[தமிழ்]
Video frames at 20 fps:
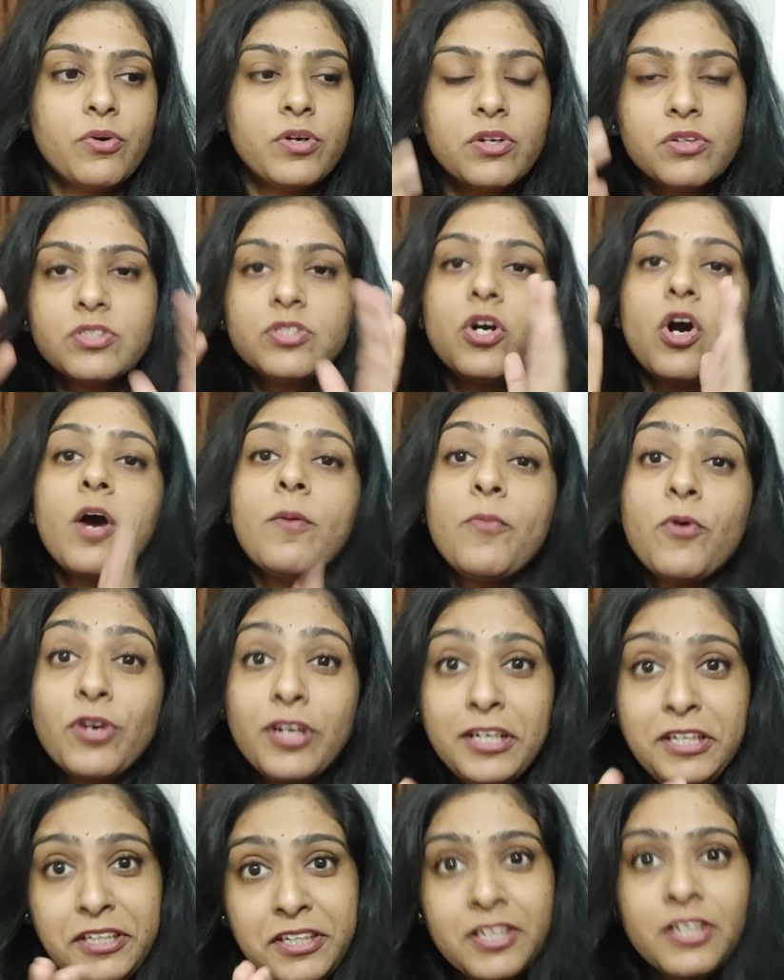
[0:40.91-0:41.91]
ஒரு ஜாப்
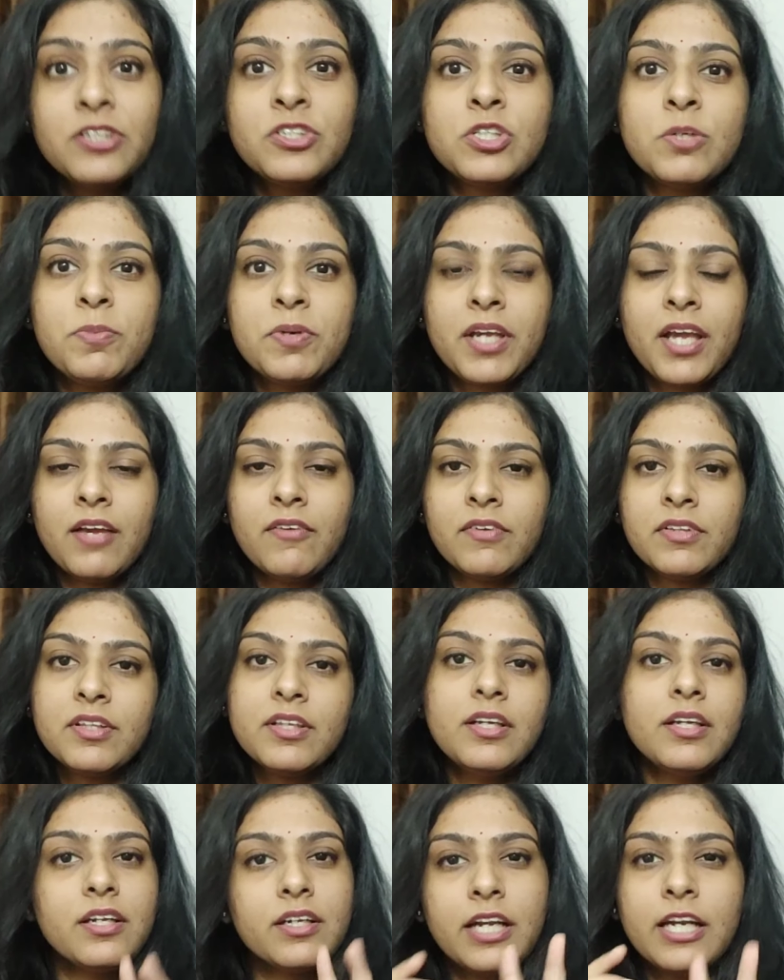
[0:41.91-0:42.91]
ஒரு இன்டர்ன்ஷிப்புக்கே
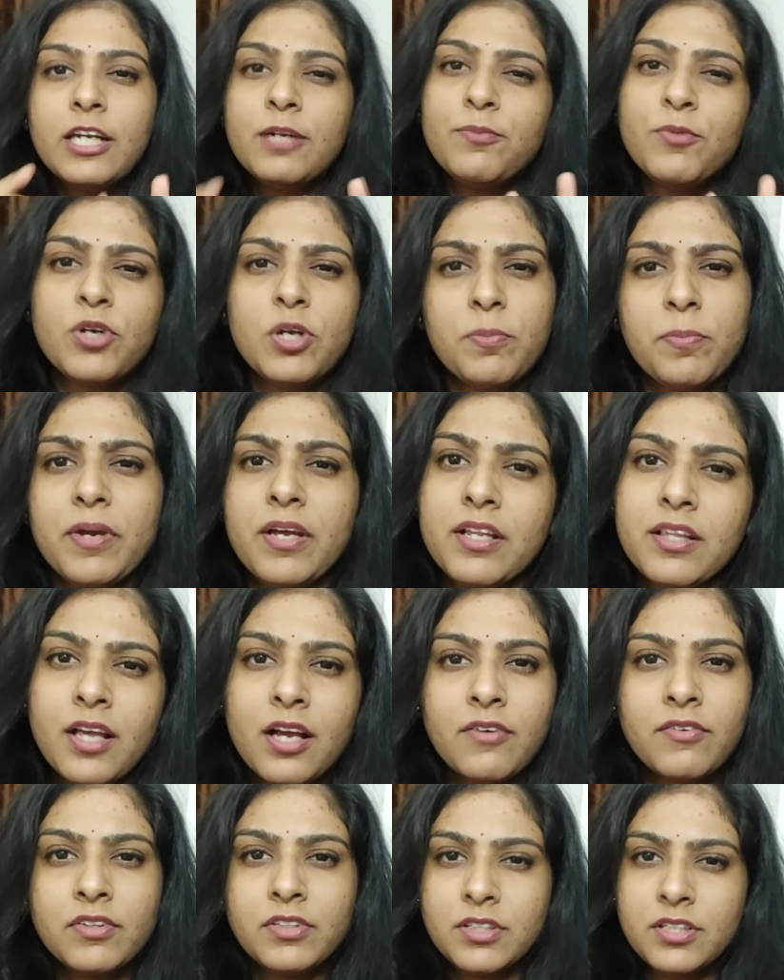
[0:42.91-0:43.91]
வந்து ரெண்டு மூணு பேர்
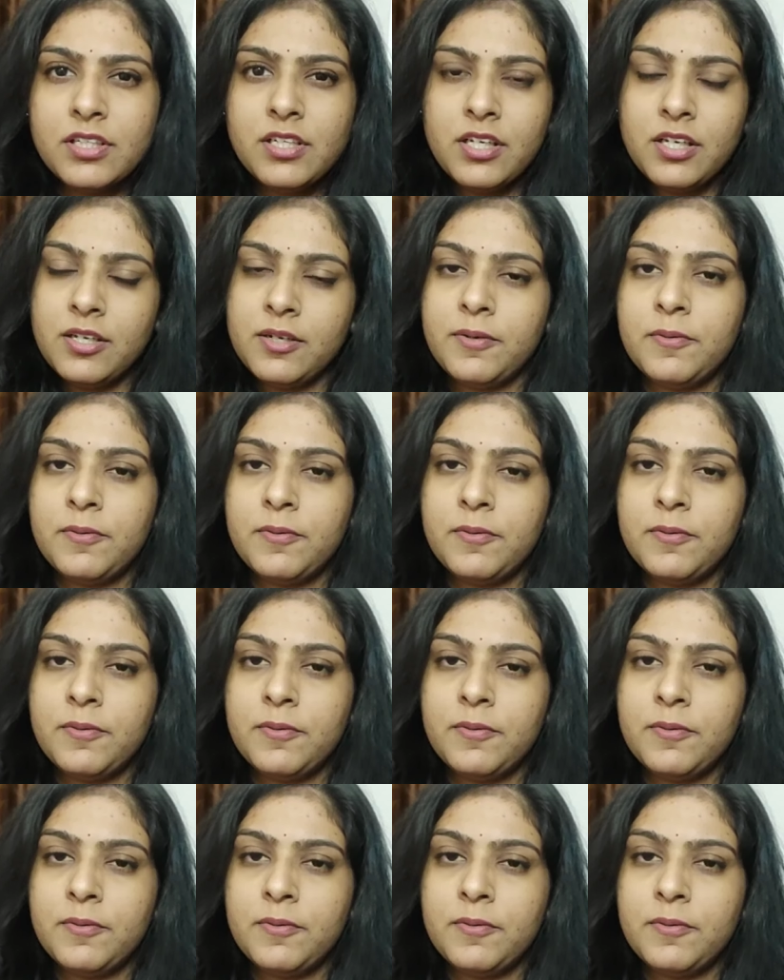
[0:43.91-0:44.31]
தான் வந்து